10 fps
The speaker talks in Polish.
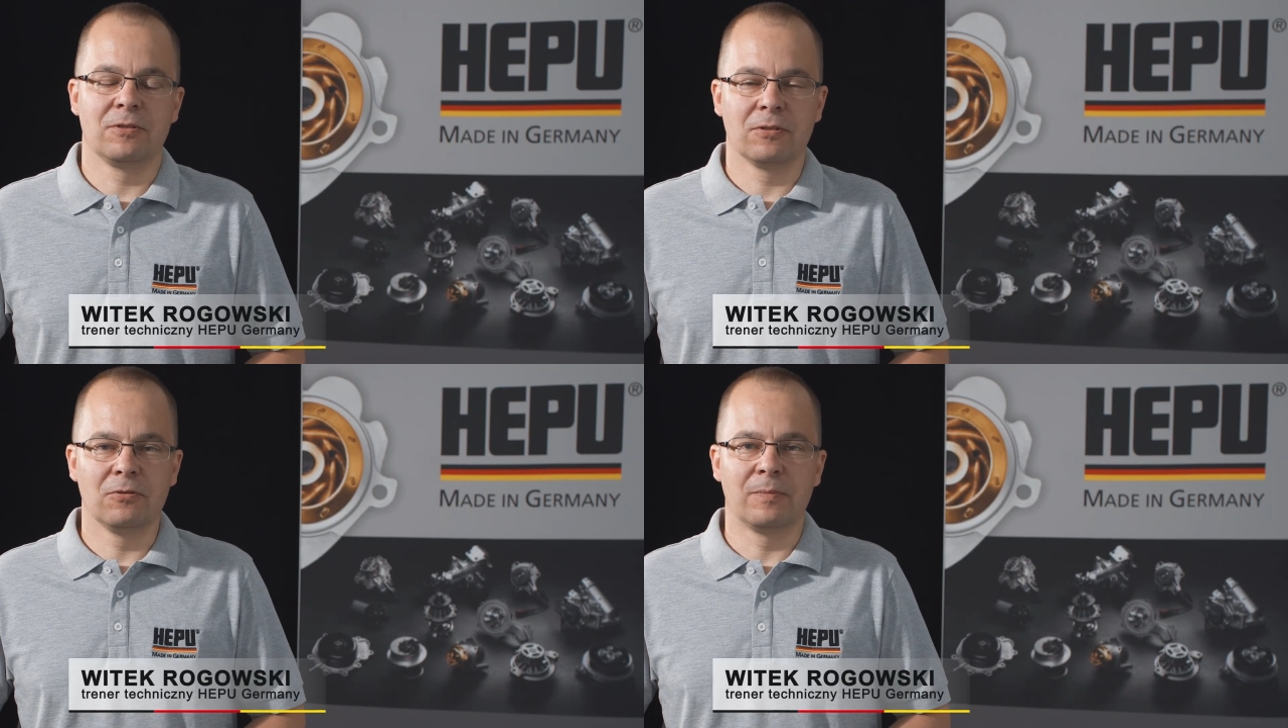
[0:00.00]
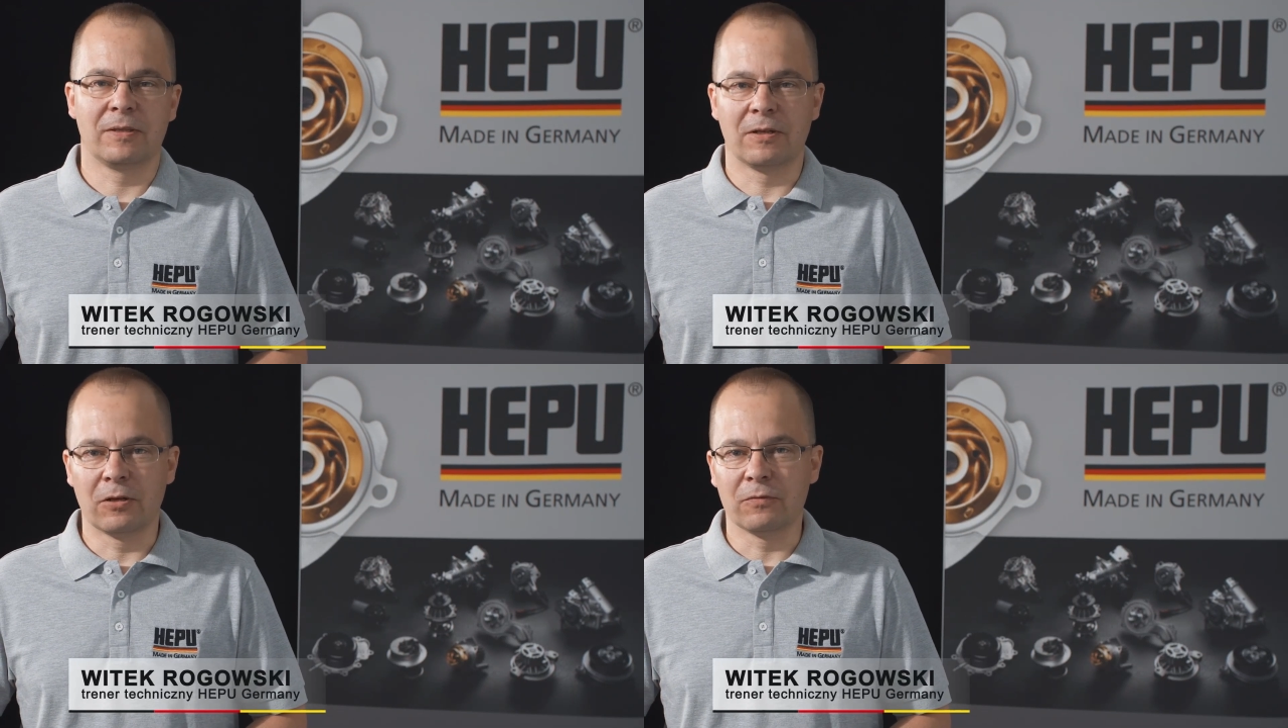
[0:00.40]
cyklu
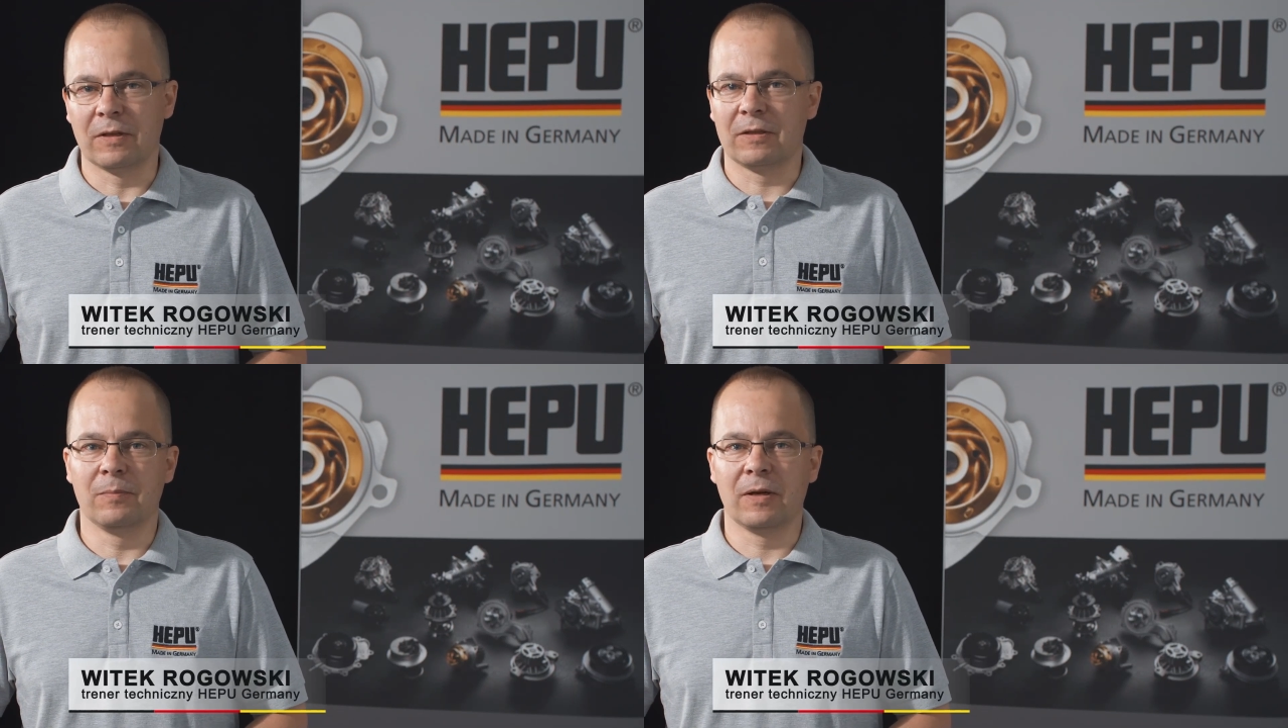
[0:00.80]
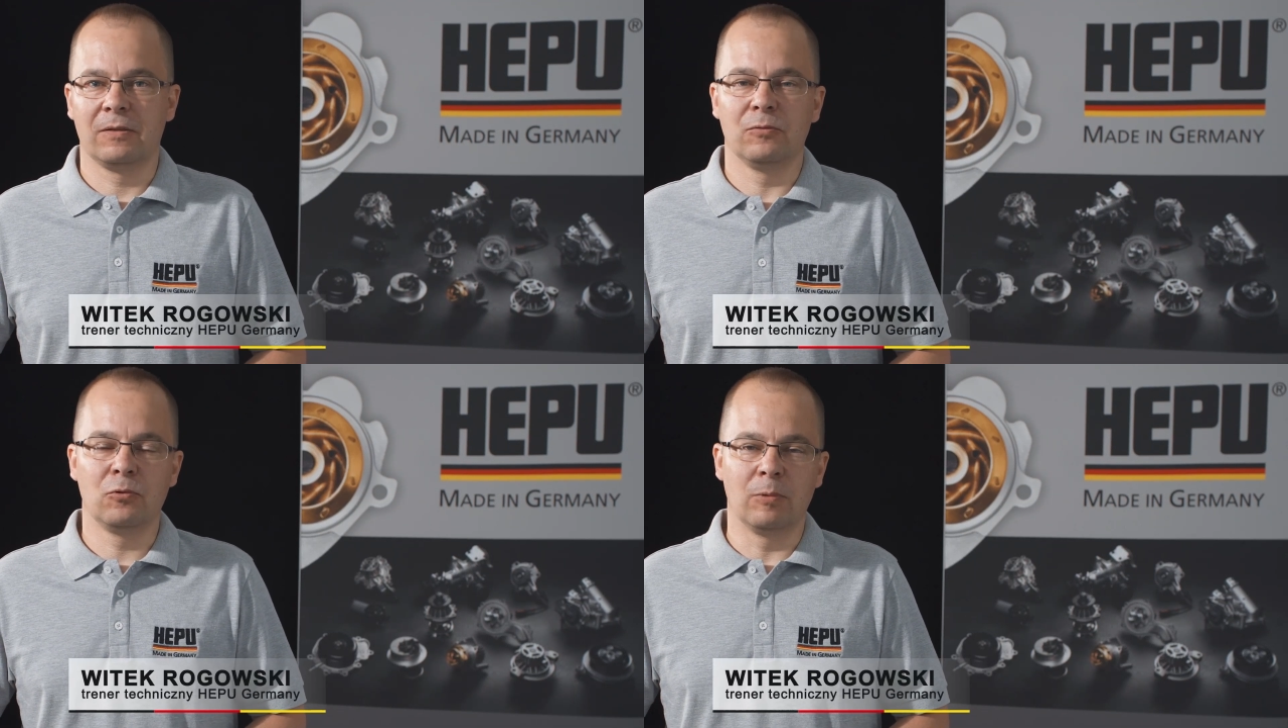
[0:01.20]
materiałów na
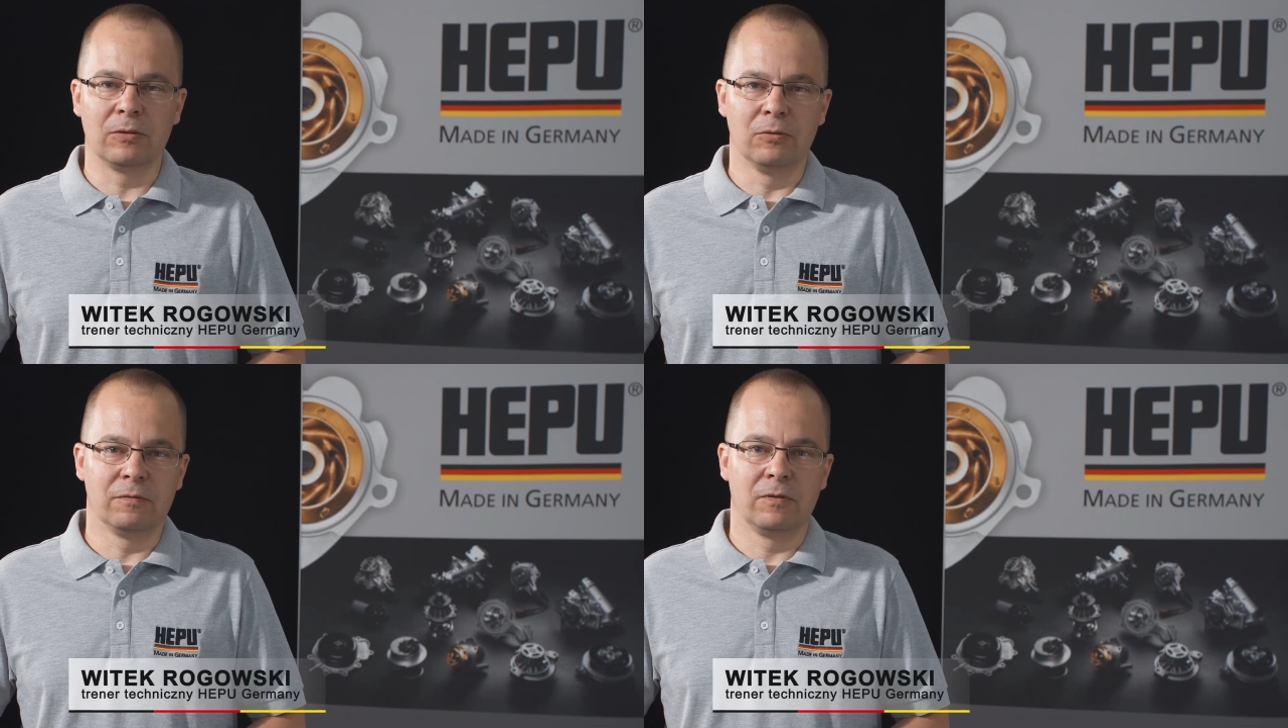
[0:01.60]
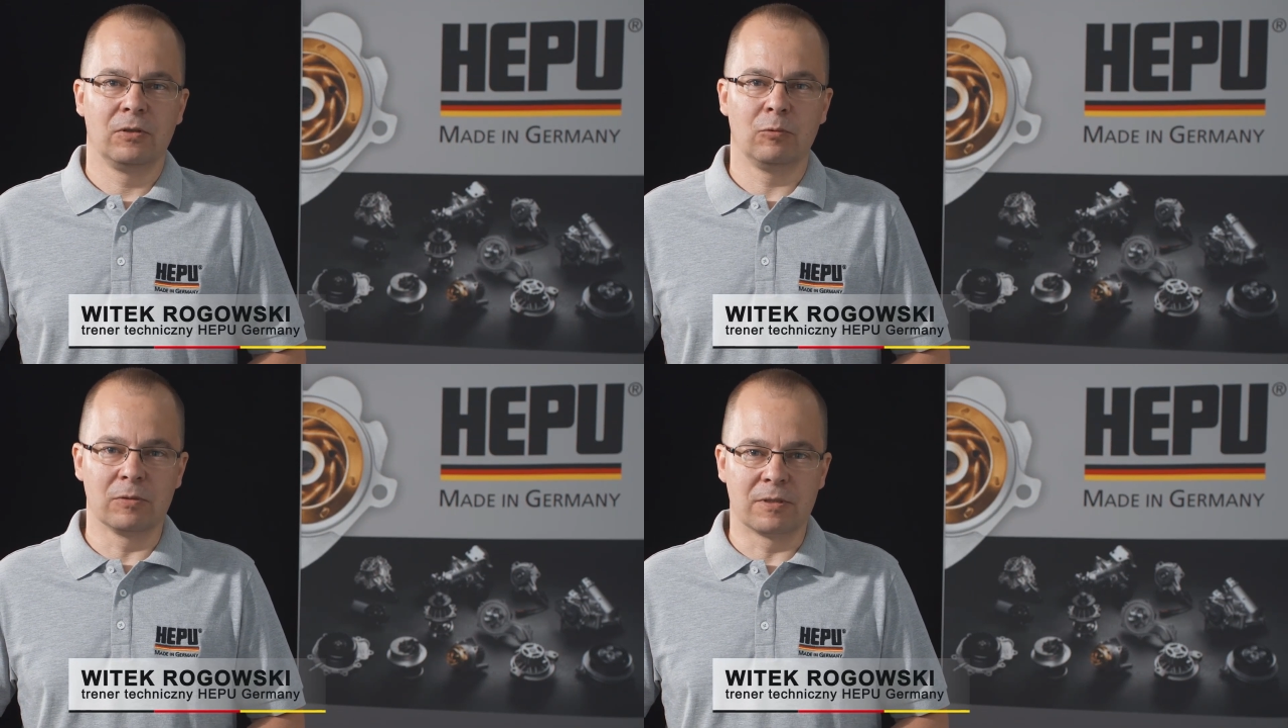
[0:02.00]
temat układów
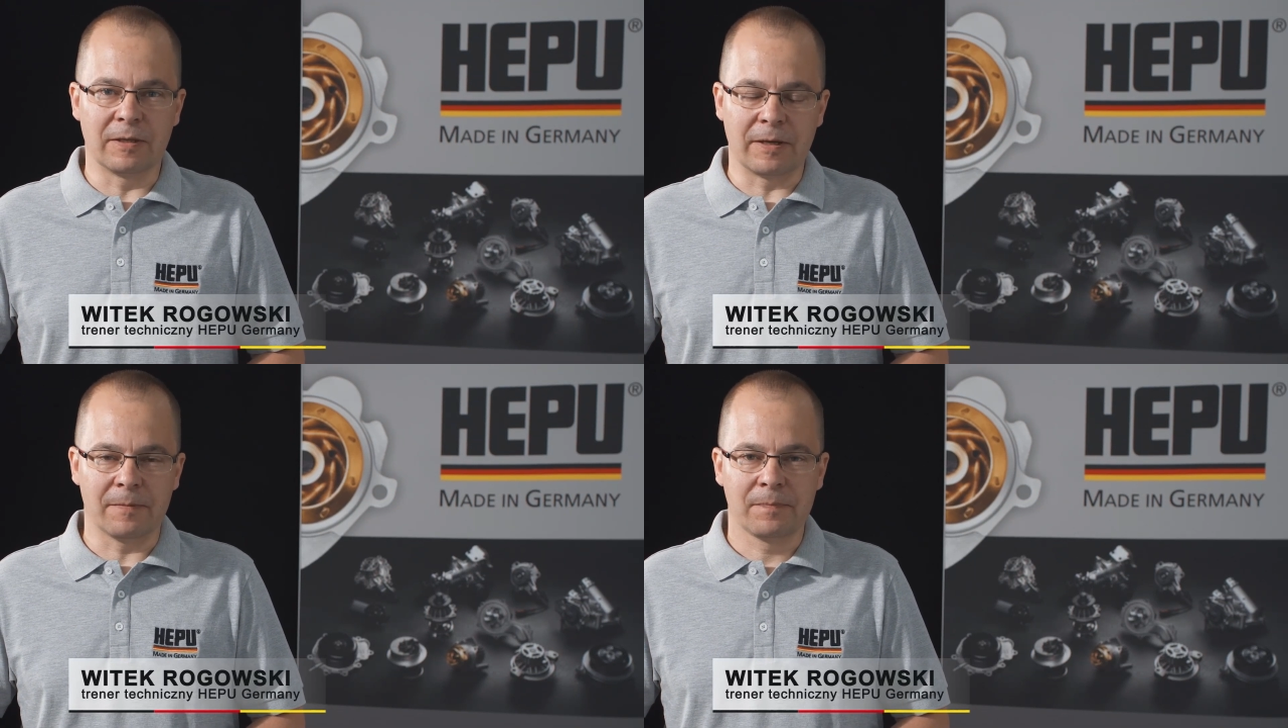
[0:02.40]
chłodzenia.